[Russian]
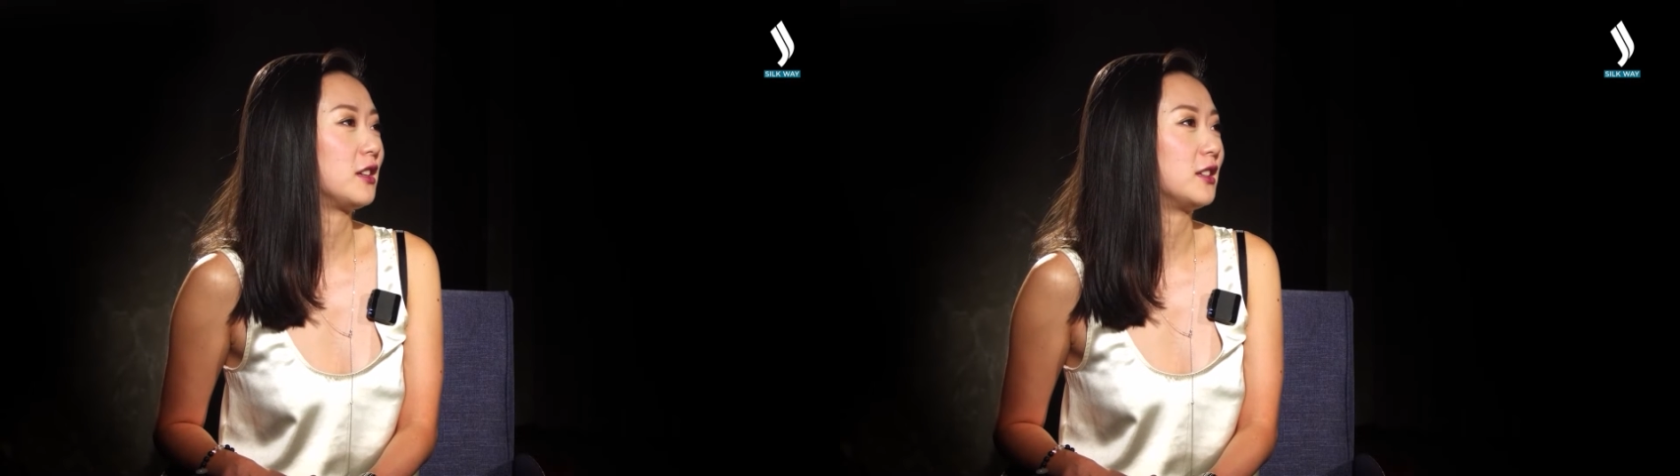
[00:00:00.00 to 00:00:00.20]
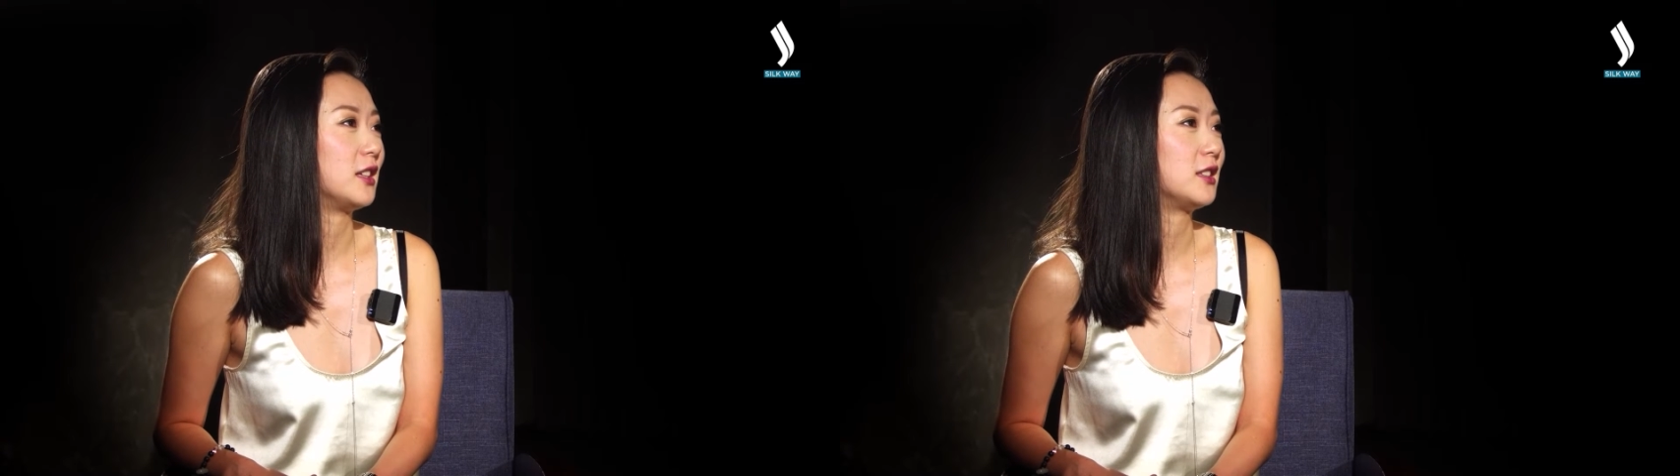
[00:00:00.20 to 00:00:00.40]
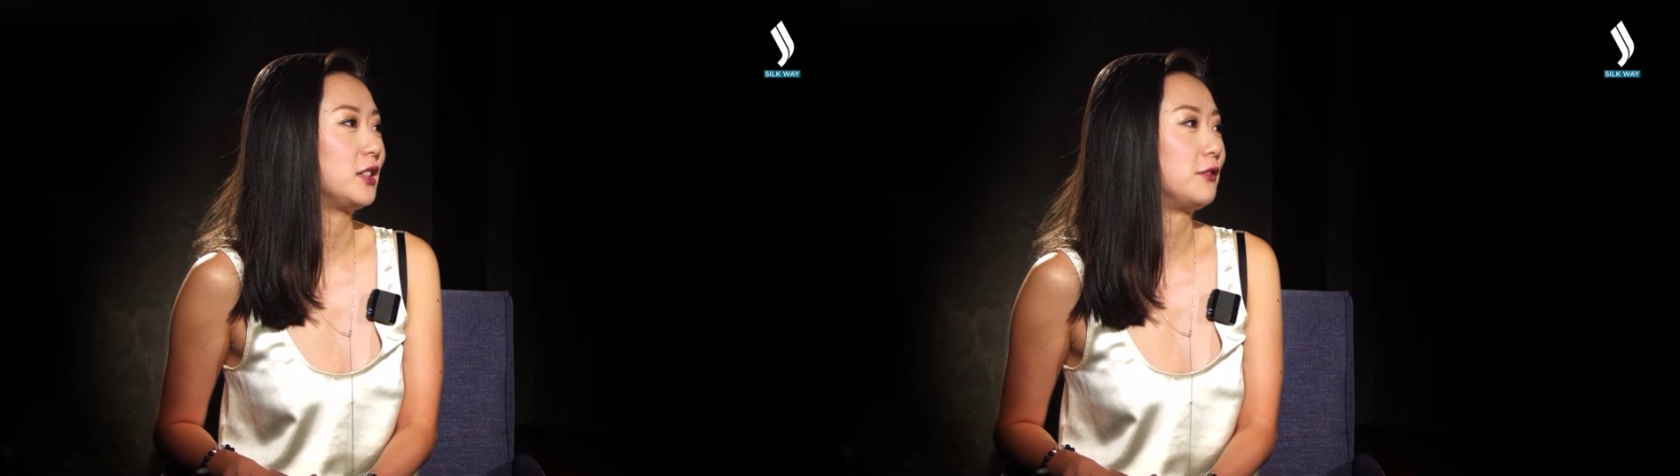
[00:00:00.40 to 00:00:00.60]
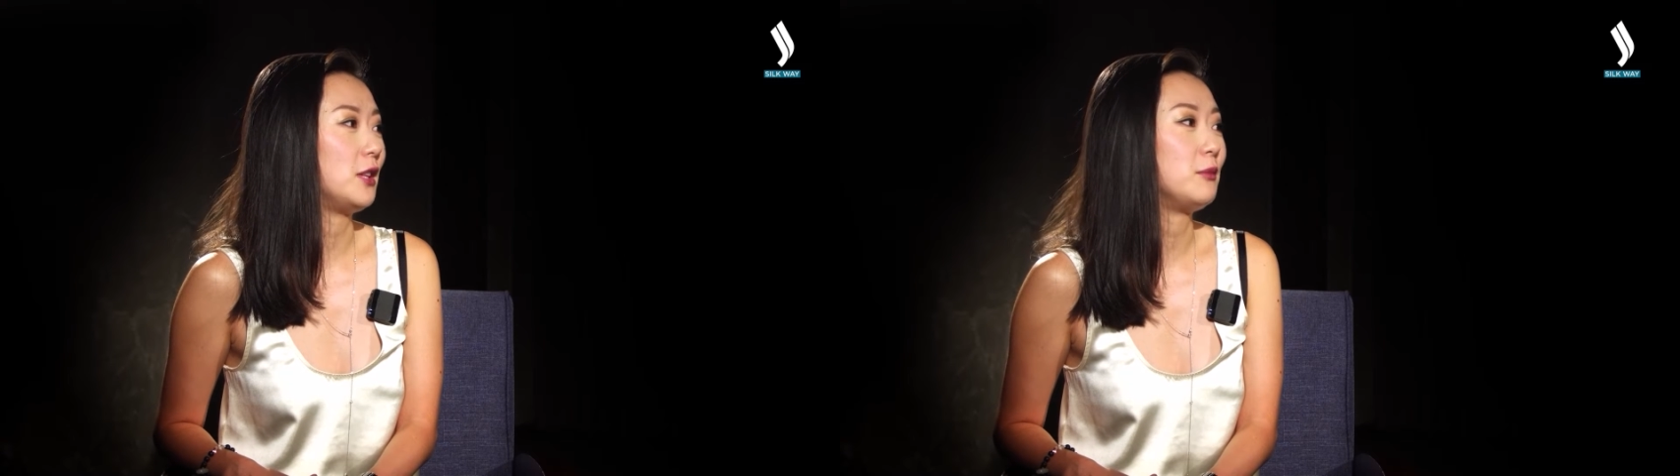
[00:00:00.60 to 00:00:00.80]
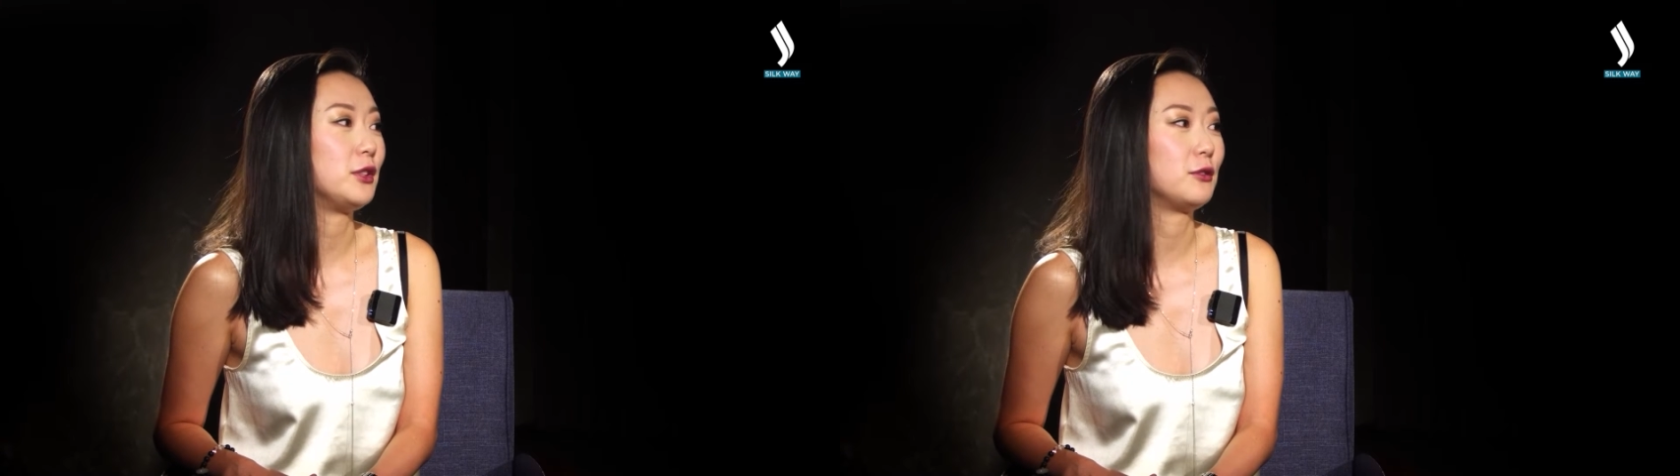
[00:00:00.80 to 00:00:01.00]
казахские
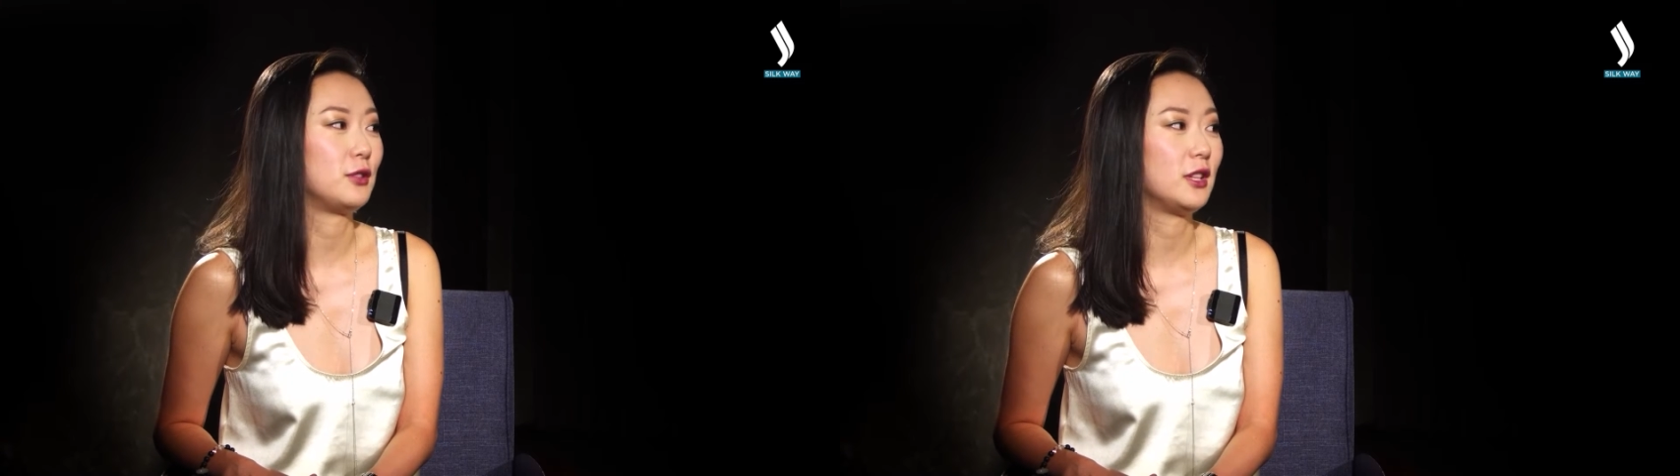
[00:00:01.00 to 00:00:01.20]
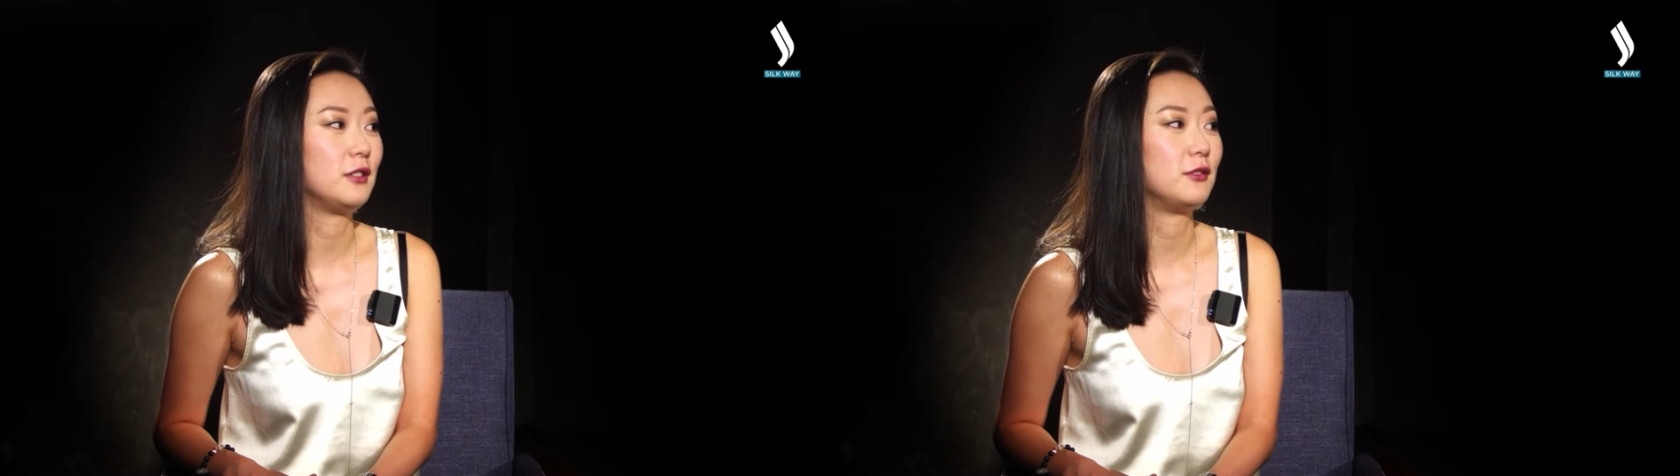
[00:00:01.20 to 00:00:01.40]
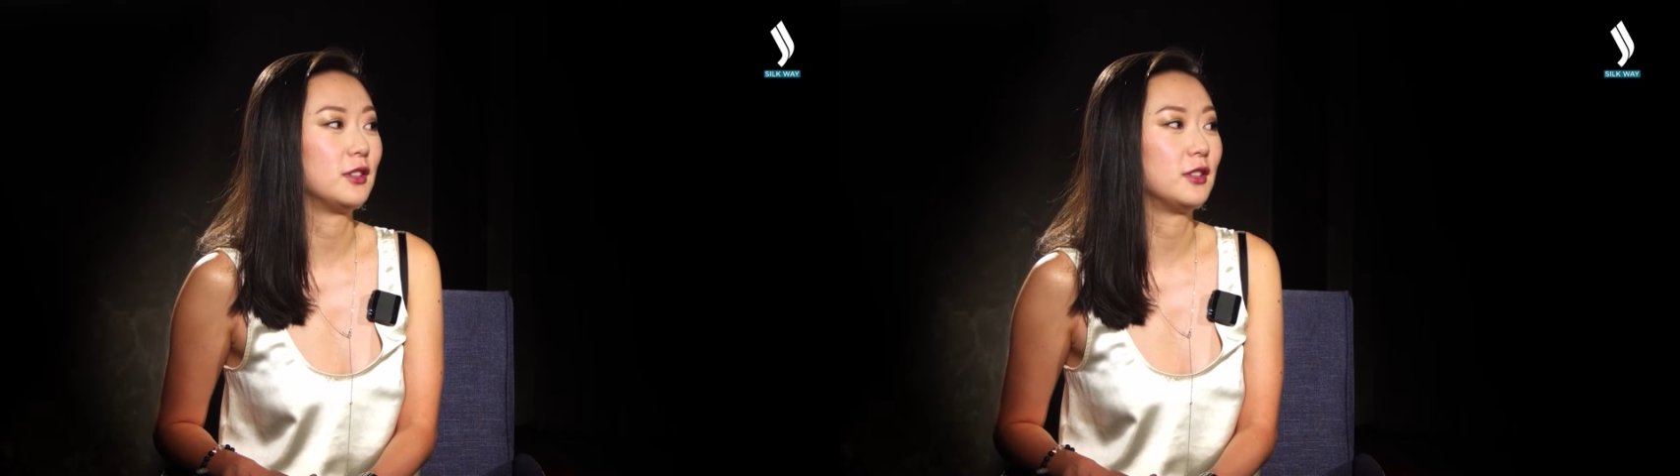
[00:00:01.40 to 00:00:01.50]
фильмы никуда не